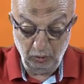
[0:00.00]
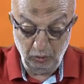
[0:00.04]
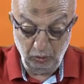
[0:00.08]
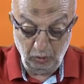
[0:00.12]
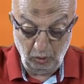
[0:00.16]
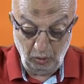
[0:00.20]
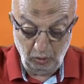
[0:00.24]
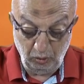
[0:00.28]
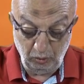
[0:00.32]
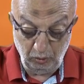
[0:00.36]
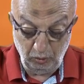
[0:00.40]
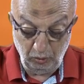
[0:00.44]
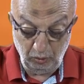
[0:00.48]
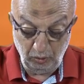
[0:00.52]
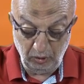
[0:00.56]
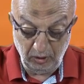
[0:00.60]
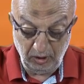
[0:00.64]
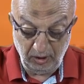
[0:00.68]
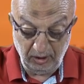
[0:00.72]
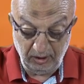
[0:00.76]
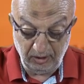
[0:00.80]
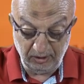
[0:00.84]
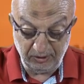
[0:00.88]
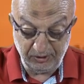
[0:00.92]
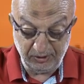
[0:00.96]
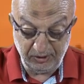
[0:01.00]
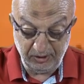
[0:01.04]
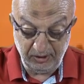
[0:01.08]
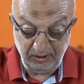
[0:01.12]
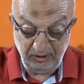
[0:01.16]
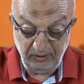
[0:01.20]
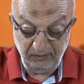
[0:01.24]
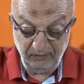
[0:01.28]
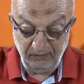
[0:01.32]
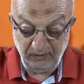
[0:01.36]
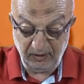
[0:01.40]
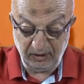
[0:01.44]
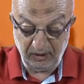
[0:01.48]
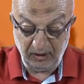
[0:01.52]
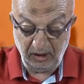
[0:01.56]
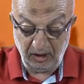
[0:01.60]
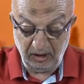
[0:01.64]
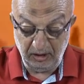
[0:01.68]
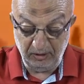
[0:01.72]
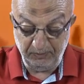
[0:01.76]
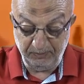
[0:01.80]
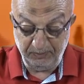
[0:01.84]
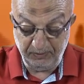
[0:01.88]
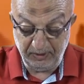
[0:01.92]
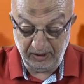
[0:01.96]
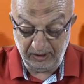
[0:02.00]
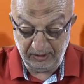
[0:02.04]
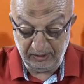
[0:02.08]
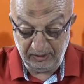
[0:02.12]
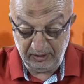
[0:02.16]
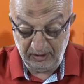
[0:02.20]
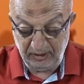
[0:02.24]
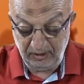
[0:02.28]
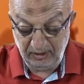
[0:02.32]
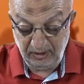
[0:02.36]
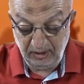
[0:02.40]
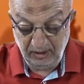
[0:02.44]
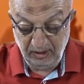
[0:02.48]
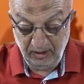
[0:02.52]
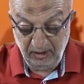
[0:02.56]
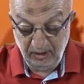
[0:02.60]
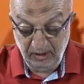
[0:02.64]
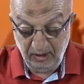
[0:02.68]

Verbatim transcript: doğunun asli ve galip rengi